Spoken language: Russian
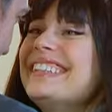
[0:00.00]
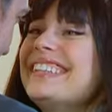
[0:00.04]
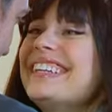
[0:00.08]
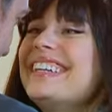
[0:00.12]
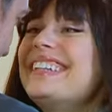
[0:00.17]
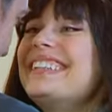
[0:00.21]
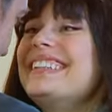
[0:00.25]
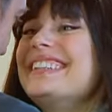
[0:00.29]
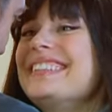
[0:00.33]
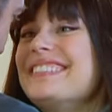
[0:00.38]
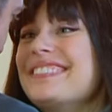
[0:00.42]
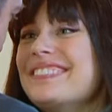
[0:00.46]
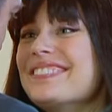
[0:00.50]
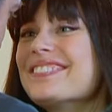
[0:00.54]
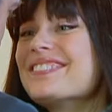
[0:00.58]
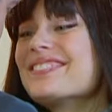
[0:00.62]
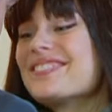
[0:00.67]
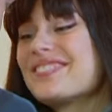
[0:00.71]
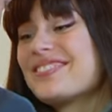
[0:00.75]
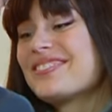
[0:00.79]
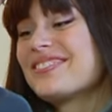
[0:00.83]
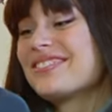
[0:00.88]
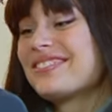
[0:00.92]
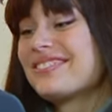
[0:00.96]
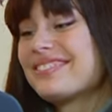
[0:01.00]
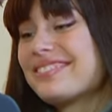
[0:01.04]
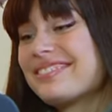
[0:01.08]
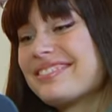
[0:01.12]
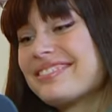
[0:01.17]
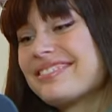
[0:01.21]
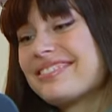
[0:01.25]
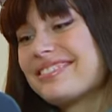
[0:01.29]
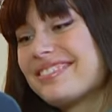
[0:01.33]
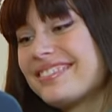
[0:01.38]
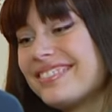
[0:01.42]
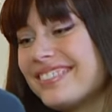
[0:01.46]
Ладно.
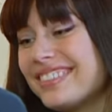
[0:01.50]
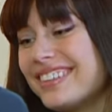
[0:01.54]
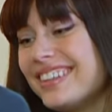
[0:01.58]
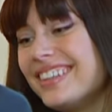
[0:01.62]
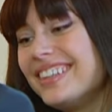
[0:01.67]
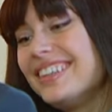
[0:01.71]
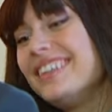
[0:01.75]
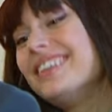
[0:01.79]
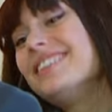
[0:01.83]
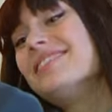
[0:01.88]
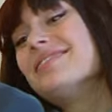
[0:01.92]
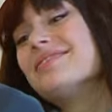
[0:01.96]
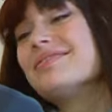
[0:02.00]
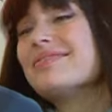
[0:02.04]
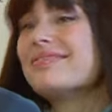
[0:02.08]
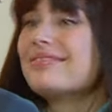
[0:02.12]
Ты